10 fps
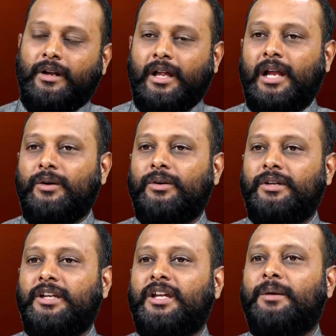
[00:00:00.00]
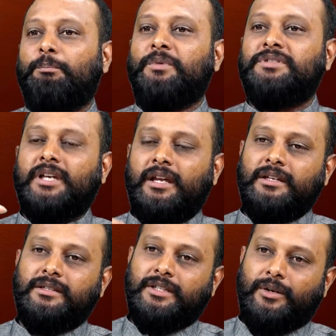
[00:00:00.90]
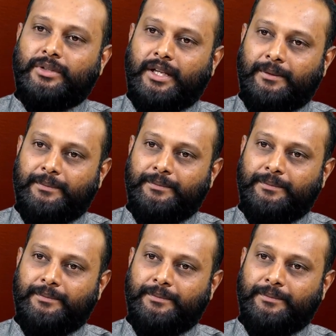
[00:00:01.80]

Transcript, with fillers: నాలుగోది మిస్క్యారేజెస్ జరుగుతాయి